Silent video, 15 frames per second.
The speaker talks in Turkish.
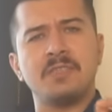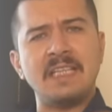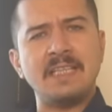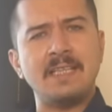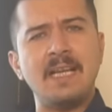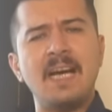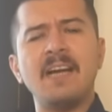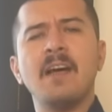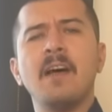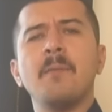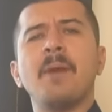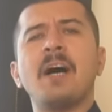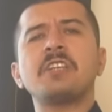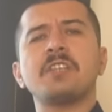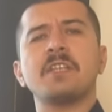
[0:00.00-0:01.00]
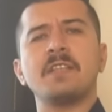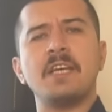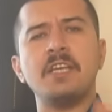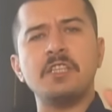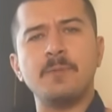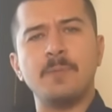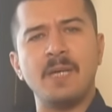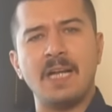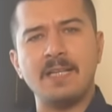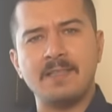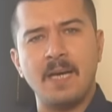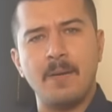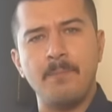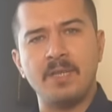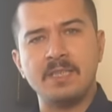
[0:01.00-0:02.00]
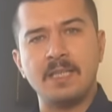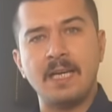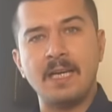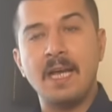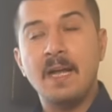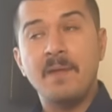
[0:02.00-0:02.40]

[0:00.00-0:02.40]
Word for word: dediler. Başka da hiçbir alt yapmadılar.